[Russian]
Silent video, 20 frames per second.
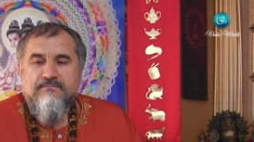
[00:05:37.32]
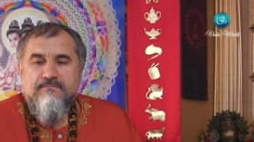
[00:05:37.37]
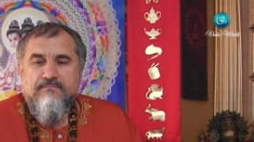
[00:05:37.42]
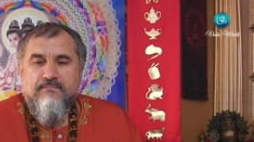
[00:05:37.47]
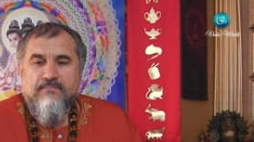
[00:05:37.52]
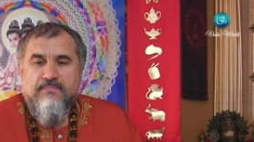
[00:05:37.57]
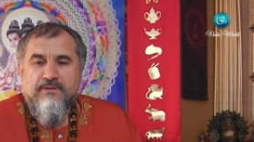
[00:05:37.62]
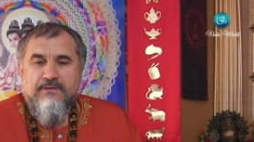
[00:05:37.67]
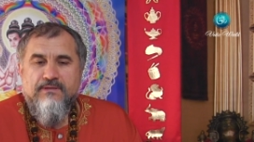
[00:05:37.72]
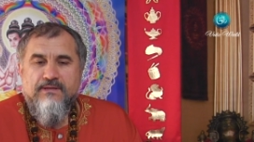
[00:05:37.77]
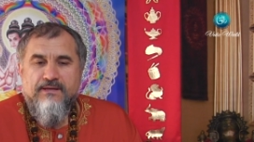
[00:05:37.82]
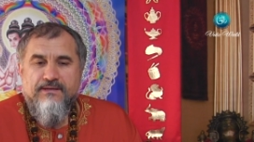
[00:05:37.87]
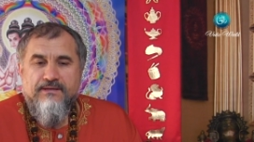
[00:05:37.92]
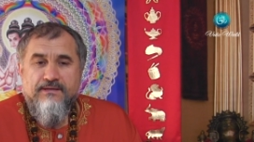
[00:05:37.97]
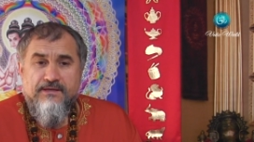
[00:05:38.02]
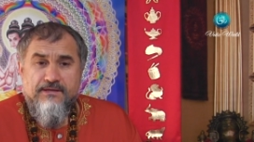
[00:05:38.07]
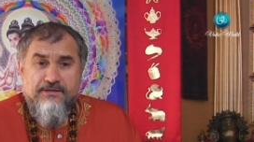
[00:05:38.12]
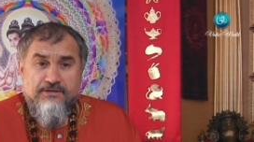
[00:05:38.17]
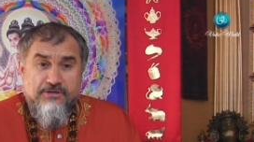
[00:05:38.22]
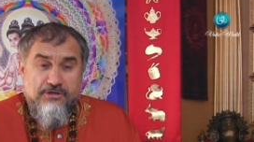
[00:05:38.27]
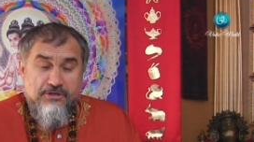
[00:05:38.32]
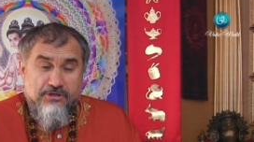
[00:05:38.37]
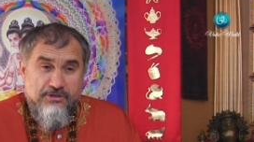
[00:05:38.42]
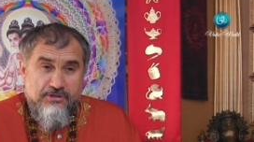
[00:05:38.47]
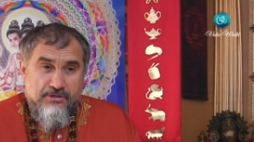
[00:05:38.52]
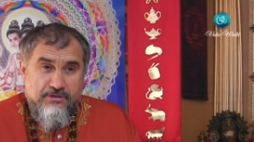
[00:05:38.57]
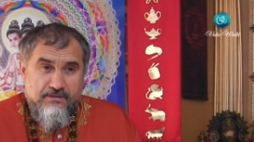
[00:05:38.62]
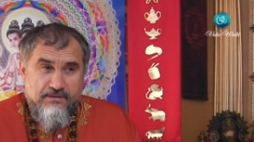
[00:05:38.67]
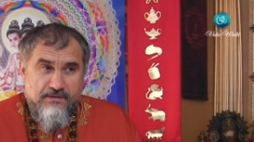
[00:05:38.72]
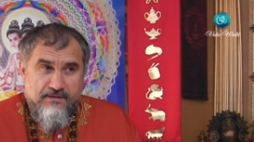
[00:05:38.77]
была не
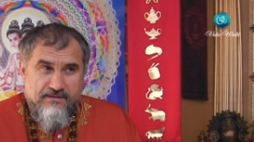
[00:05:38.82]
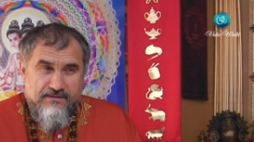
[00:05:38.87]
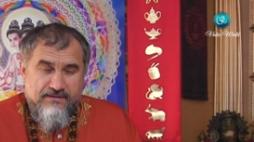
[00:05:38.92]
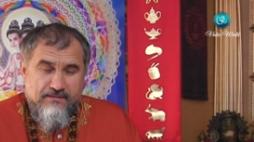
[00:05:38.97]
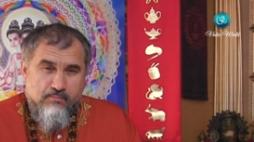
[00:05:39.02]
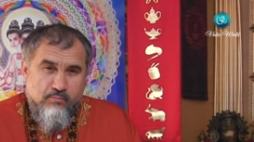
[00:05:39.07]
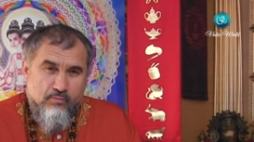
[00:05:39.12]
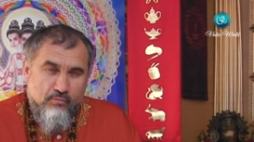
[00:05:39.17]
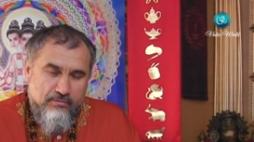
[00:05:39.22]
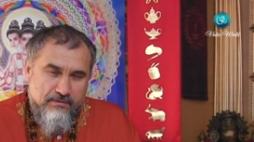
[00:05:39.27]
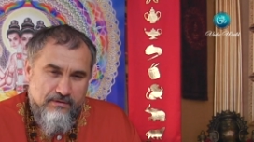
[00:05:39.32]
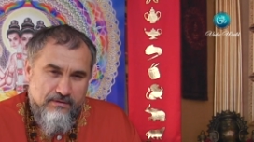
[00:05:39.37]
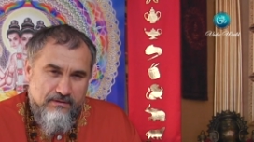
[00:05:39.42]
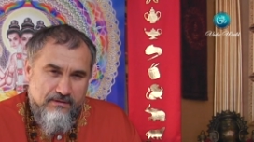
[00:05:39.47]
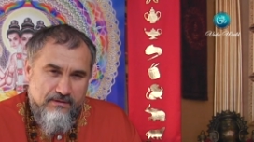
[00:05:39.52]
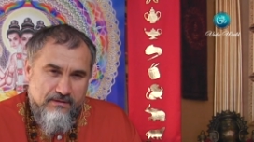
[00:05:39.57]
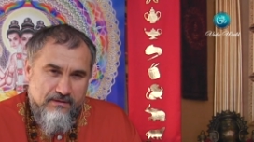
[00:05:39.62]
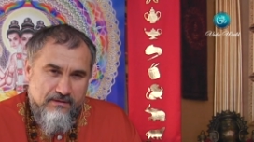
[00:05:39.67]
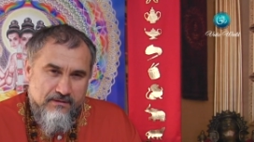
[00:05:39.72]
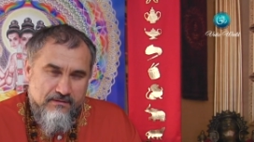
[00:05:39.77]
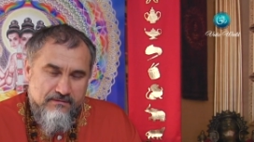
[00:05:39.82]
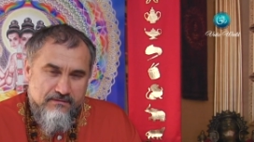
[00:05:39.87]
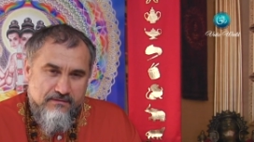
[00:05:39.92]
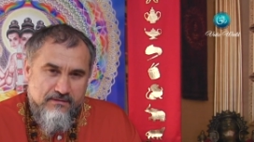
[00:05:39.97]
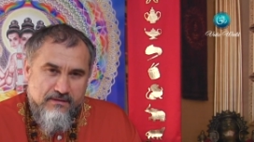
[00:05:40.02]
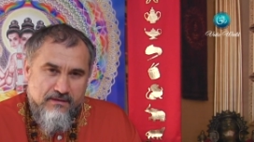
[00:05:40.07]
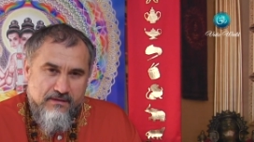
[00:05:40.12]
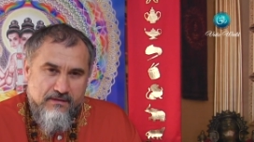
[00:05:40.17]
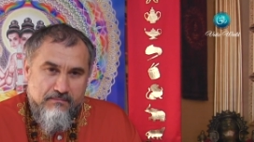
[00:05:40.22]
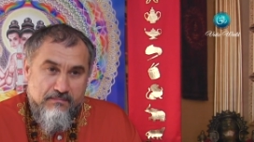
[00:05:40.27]
очищена, запутана,
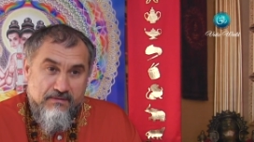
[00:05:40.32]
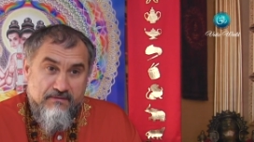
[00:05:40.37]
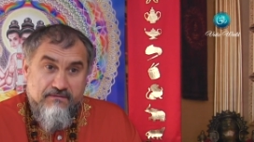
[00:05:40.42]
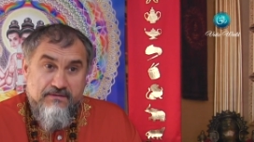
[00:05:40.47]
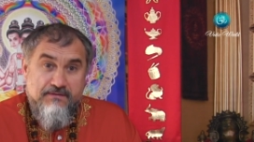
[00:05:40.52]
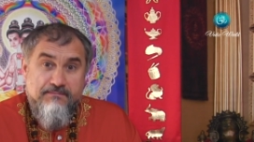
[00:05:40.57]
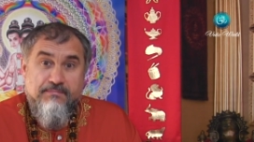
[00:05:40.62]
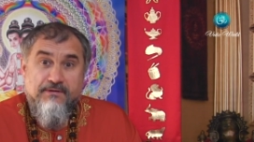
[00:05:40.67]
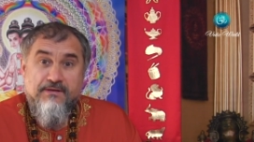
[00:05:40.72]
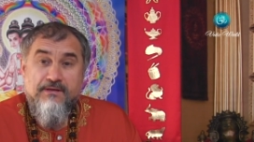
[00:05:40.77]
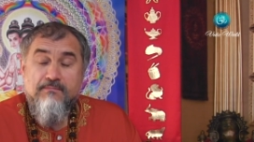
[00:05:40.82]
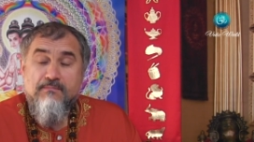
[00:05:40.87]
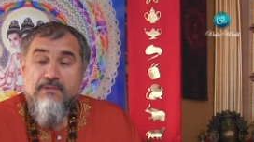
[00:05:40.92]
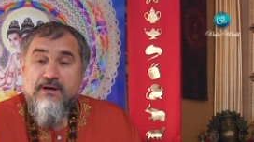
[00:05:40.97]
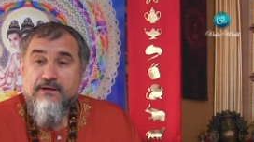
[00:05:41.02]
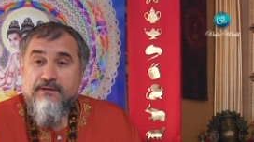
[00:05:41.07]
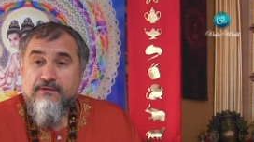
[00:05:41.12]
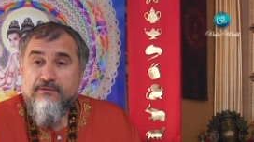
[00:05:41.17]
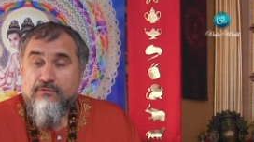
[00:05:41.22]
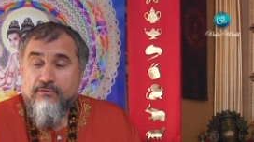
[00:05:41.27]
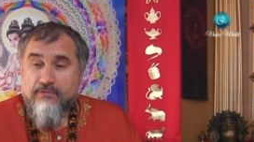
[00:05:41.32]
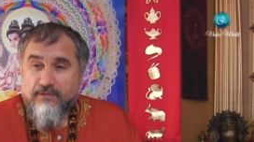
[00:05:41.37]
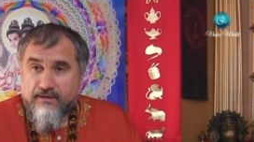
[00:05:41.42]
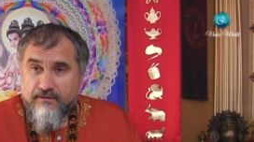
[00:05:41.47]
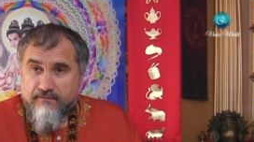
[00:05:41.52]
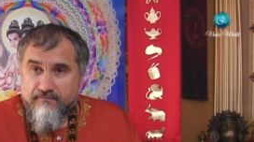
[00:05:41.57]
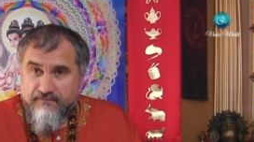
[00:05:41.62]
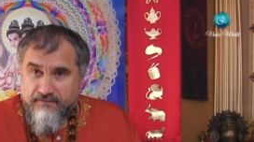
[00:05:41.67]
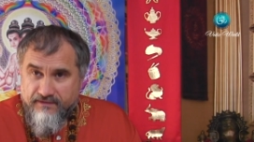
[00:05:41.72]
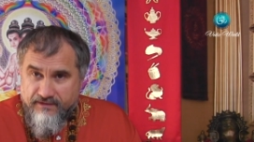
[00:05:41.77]
и мы воспринимали только
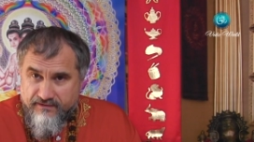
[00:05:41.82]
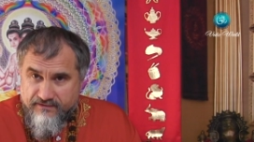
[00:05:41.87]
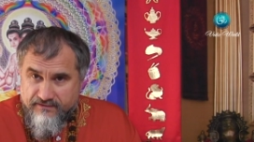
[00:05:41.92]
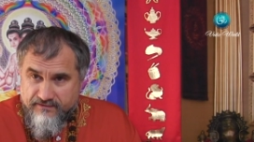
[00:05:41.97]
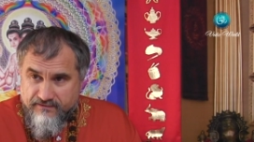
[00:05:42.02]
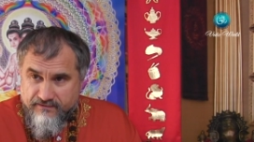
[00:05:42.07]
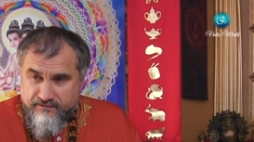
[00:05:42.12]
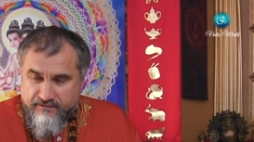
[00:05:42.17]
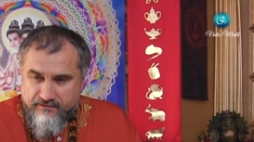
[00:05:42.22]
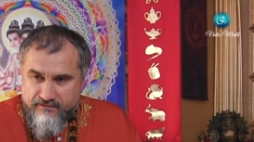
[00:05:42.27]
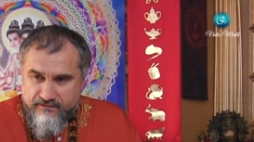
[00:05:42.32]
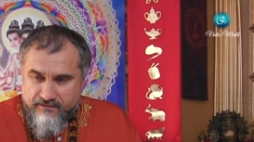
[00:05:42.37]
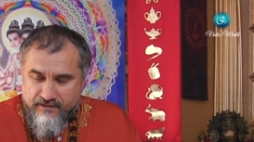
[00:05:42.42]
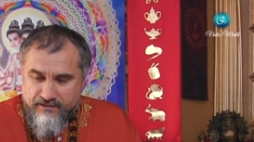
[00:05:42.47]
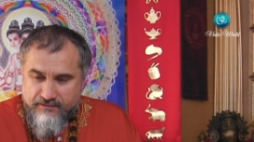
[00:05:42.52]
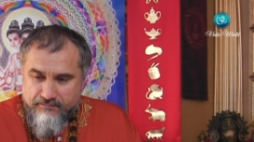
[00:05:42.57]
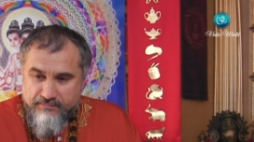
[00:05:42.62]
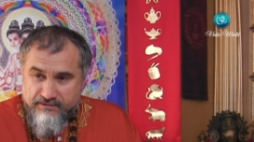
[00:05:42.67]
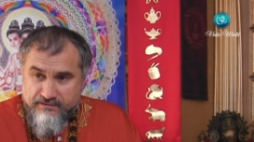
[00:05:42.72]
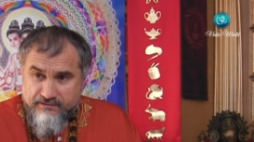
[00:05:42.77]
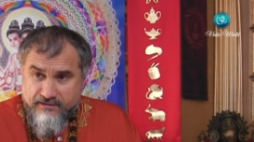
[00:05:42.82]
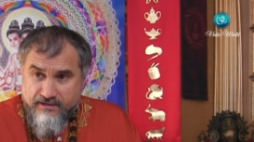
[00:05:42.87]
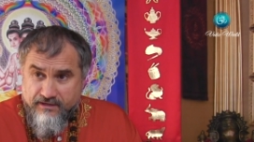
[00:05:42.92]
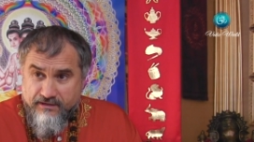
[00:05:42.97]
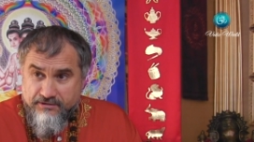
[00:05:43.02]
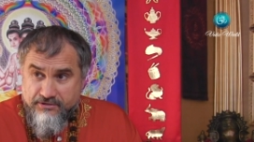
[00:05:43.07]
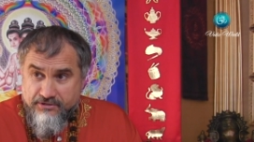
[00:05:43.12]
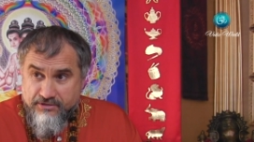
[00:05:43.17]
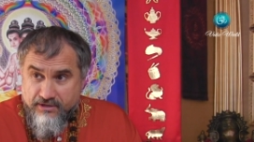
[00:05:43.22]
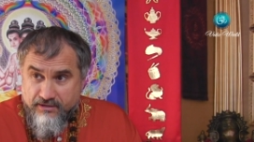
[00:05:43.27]
вритти на
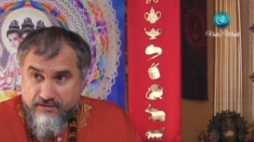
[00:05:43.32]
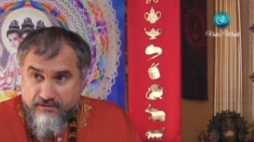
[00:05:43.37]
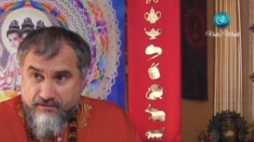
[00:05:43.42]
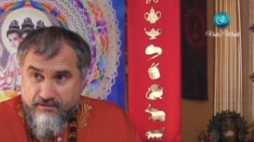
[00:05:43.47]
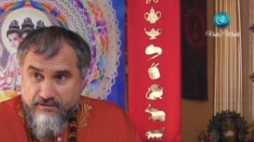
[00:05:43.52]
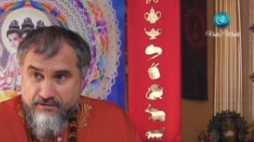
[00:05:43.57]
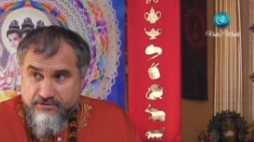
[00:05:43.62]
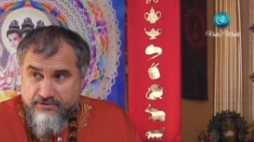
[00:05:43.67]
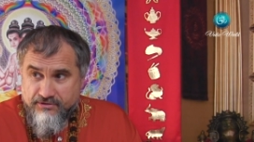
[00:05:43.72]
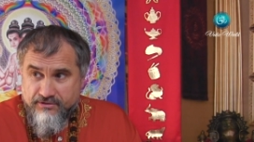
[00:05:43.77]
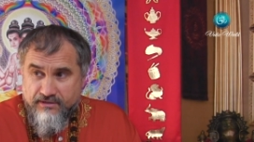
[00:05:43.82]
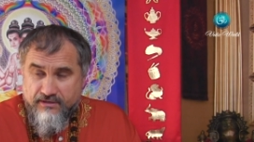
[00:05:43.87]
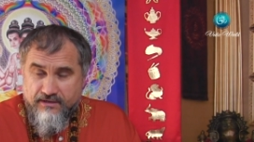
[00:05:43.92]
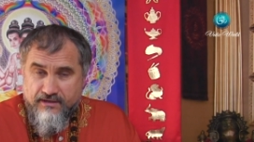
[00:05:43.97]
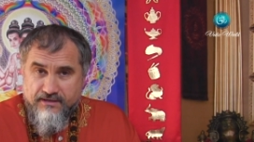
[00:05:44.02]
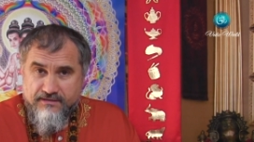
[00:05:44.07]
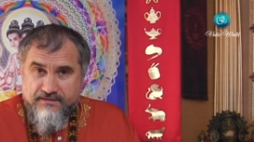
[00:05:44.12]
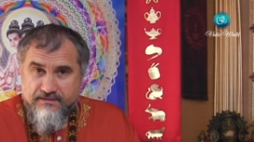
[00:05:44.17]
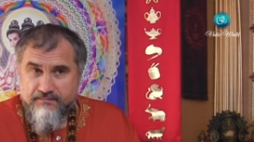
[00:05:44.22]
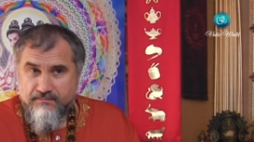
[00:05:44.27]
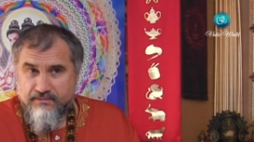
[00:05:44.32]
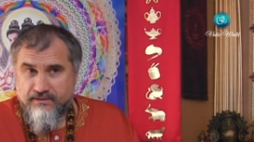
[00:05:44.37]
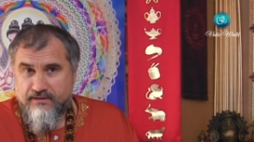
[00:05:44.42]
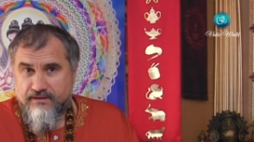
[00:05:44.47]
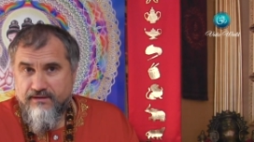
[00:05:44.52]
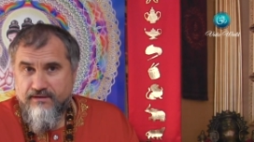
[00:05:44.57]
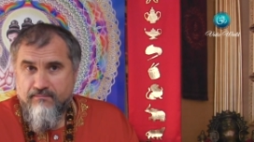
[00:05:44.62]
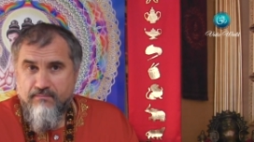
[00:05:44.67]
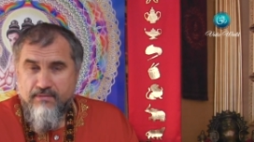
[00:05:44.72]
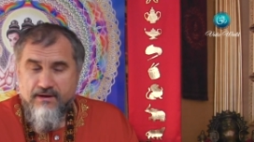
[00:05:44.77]
лепестках чакры и жили этими
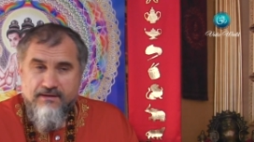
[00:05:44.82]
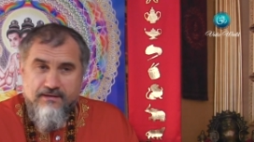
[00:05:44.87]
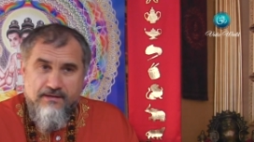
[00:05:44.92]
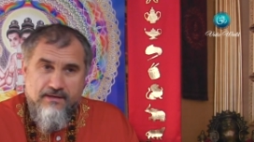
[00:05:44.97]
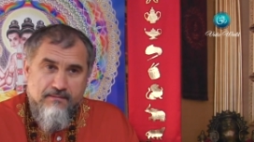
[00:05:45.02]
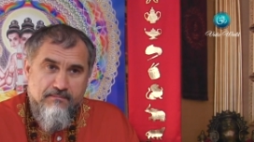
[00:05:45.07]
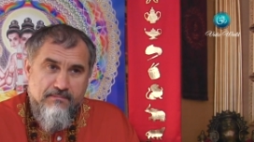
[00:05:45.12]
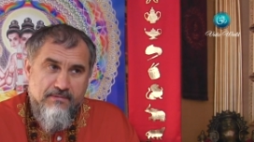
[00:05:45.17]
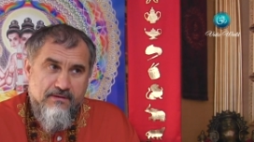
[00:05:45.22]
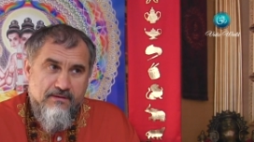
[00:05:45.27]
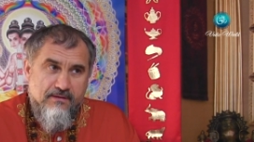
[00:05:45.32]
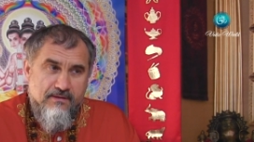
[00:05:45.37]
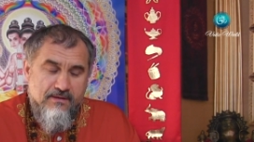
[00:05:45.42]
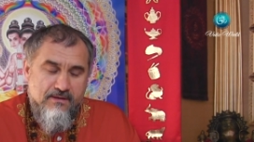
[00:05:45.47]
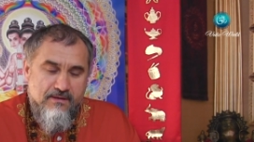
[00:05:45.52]
колебаниями –